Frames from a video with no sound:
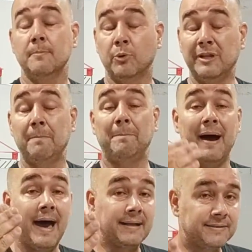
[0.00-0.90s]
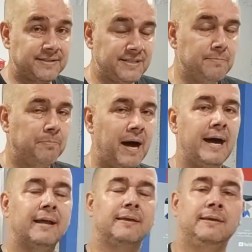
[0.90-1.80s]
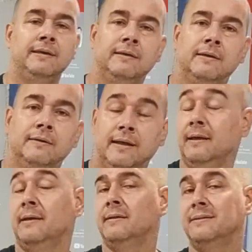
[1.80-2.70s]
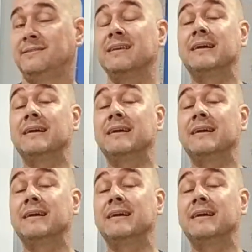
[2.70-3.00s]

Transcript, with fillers: poder participar aqui né, deste